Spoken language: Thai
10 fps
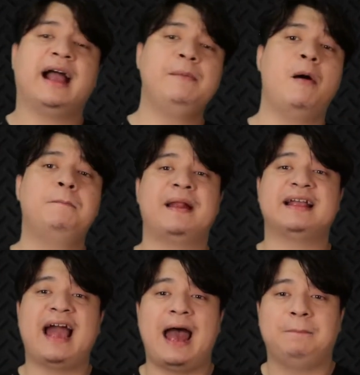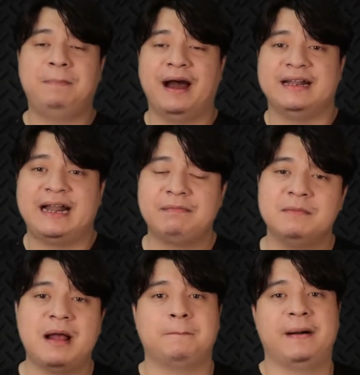ร์ครับผมประกาศเปิดรับส
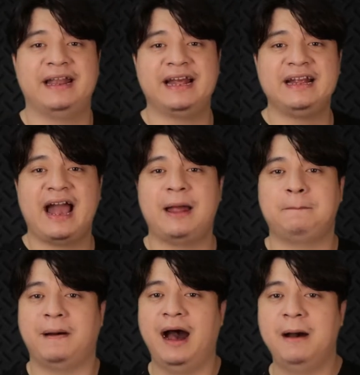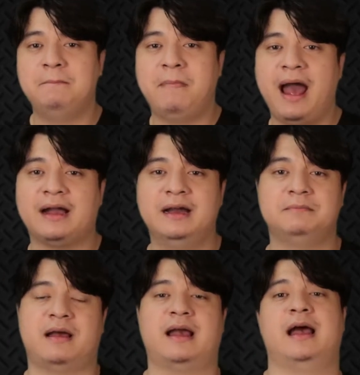มัครพนักงานเพิ่มมากขึ้น
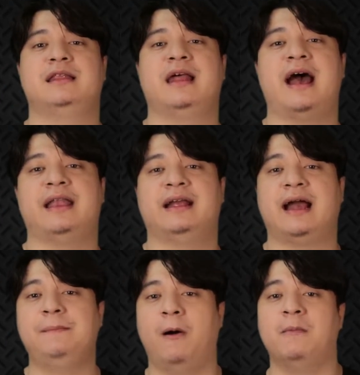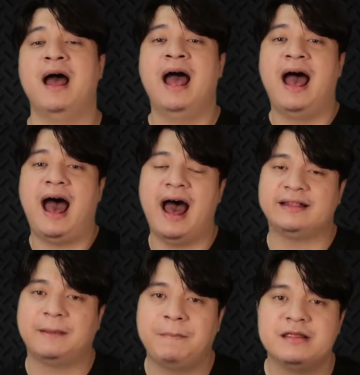มหาศาลนะครับผมอา
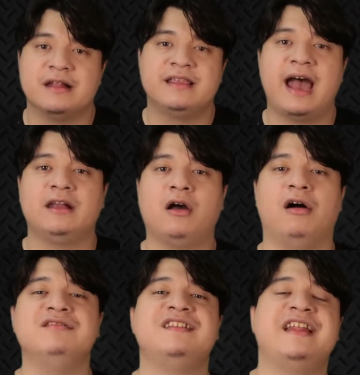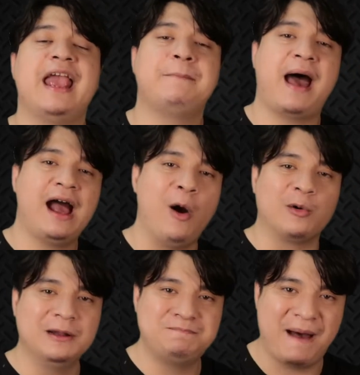จจะเป็นสัญญาณของ GTA ภาค
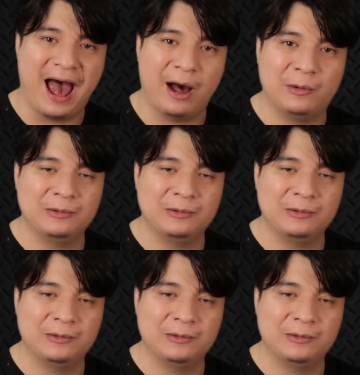6หรือเปล่า